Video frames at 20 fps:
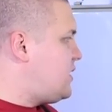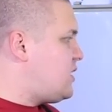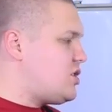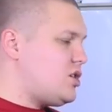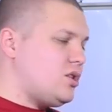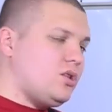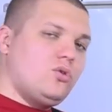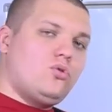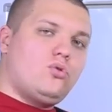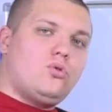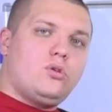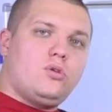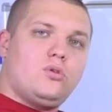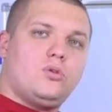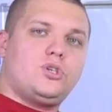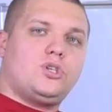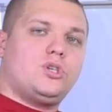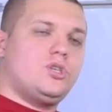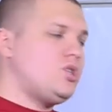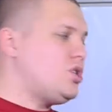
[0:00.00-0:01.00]
даже такое
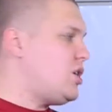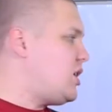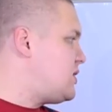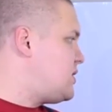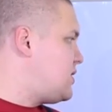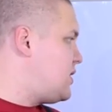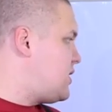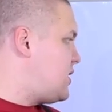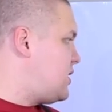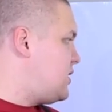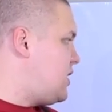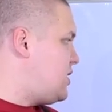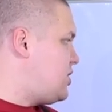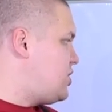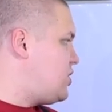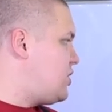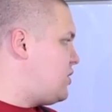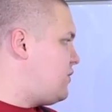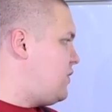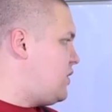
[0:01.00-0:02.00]
очень часто, когда
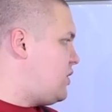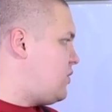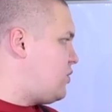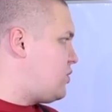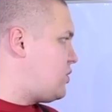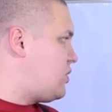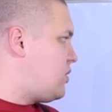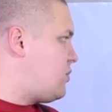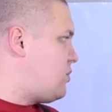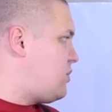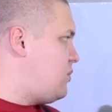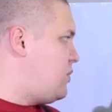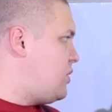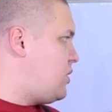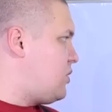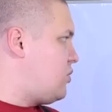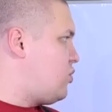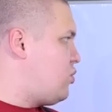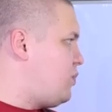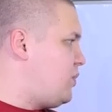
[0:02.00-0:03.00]
человек, вот,
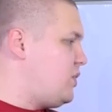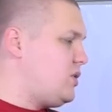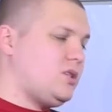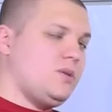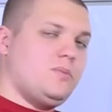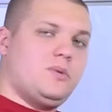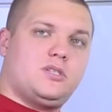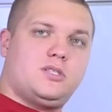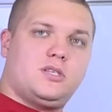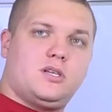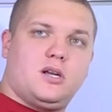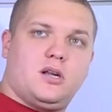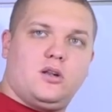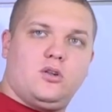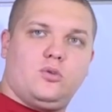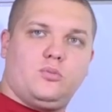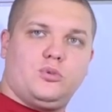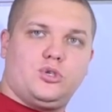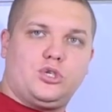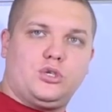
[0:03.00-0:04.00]
например, купил себе
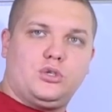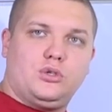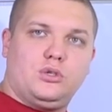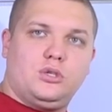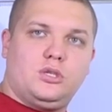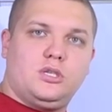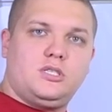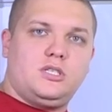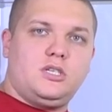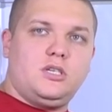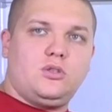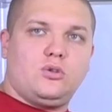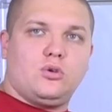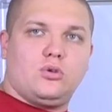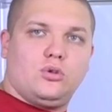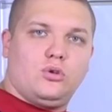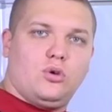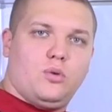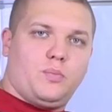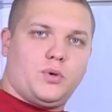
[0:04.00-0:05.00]
стиральную машину индезит,
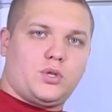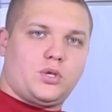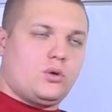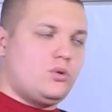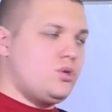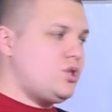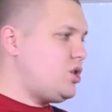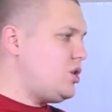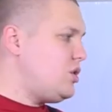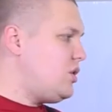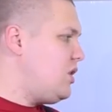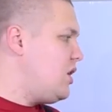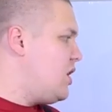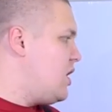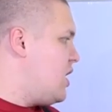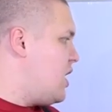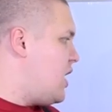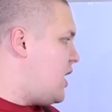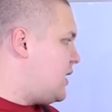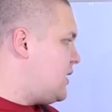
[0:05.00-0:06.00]
он ее подключил,
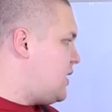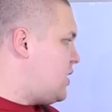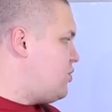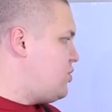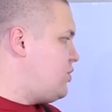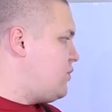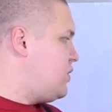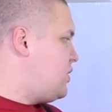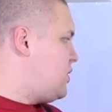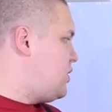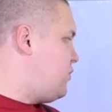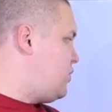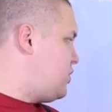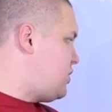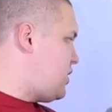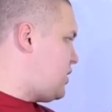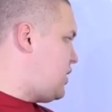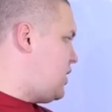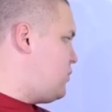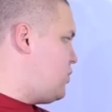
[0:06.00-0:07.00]
она у него
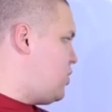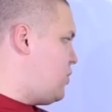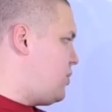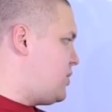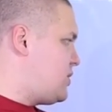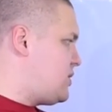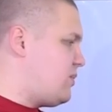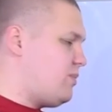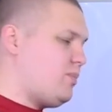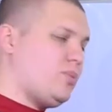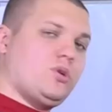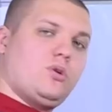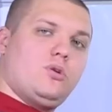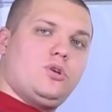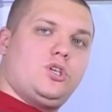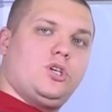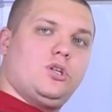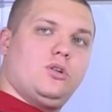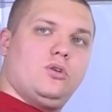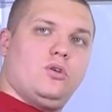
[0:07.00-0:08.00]
вот таким образом
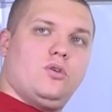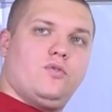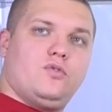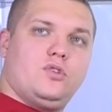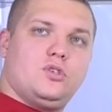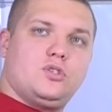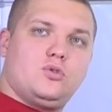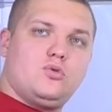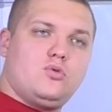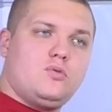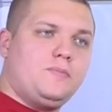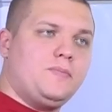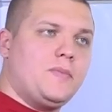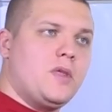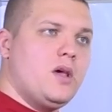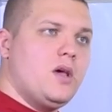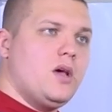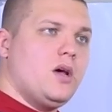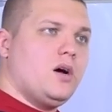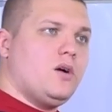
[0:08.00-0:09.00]
подключил ее внизу,
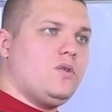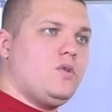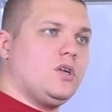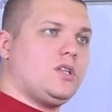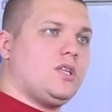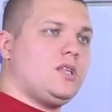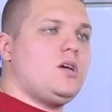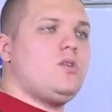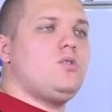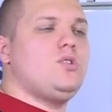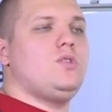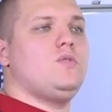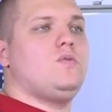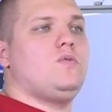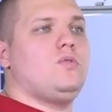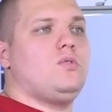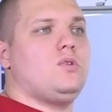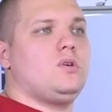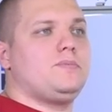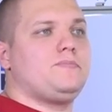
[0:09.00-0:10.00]
вот, она у
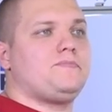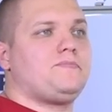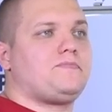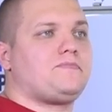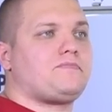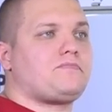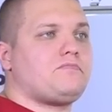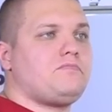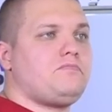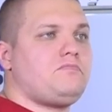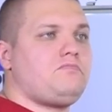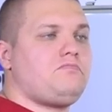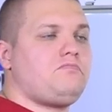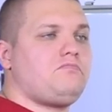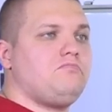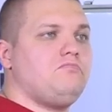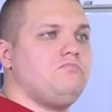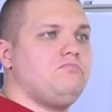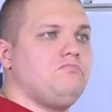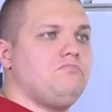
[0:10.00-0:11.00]
него
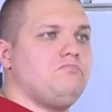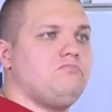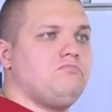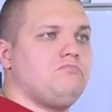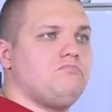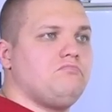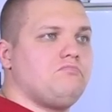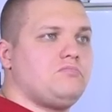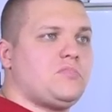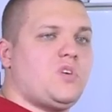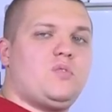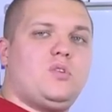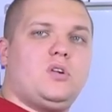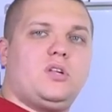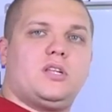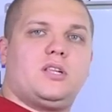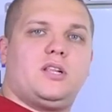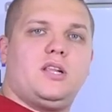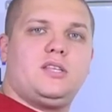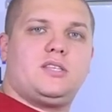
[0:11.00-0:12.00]

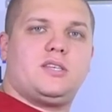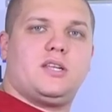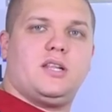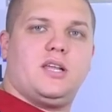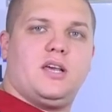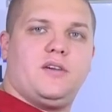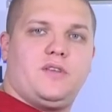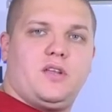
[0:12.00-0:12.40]
довольно длительное